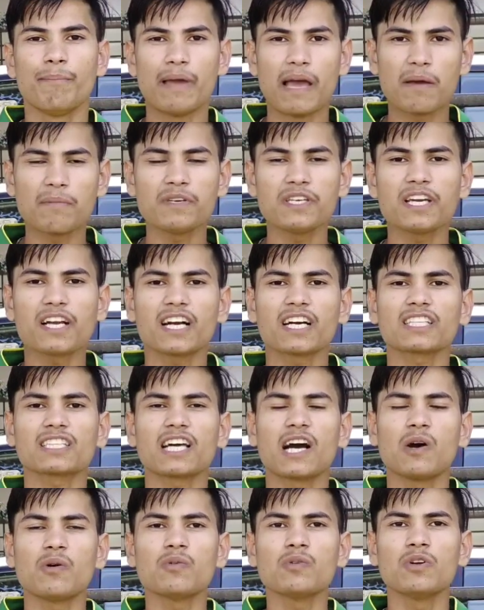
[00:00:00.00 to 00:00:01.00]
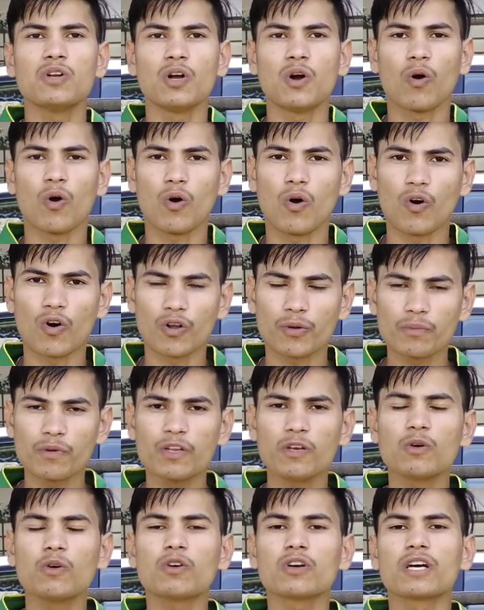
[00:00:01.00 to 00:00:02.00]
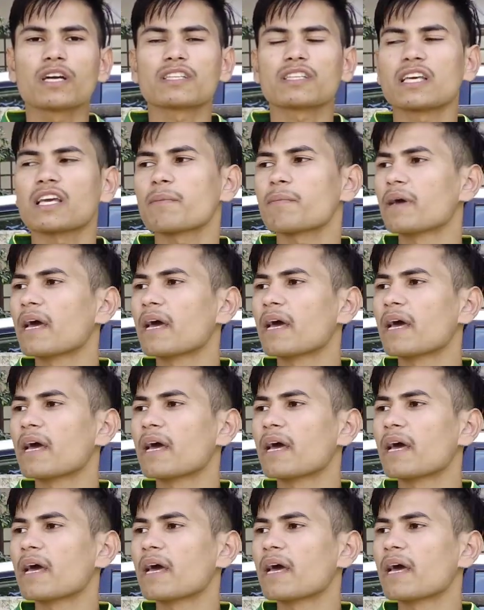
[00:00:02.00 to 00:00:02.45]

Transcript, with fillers: मैं भी ये करता हूँ और भी लोग करते